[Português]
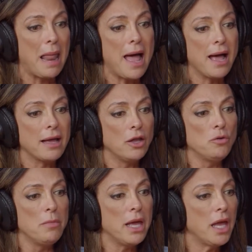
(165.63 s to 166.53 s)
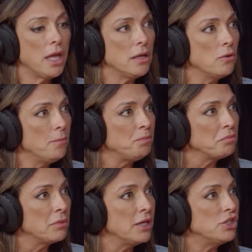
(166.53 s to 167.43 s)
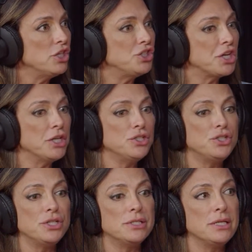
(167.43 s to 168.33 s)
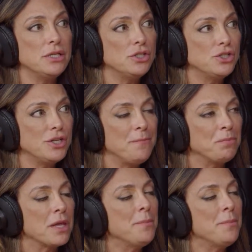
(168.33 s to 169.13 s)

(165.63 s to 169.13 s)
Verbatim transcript: larga no meio, tem gente que desiste.